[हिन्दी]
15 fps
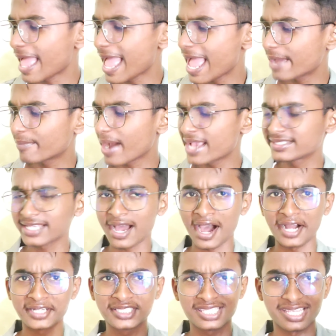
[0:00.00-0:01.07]
ले भाई
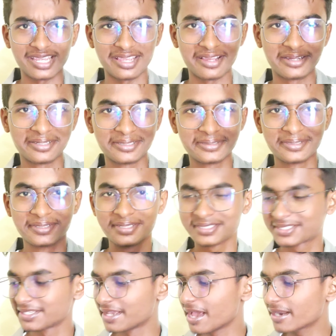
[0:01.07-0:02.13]
साहब हक से
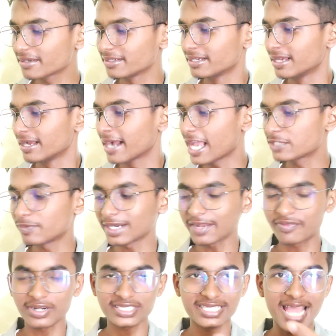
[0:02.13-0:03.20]
कैसे
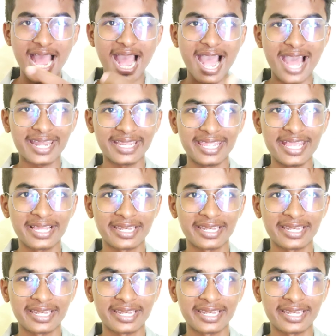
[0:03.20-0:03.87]
फटाफट से यार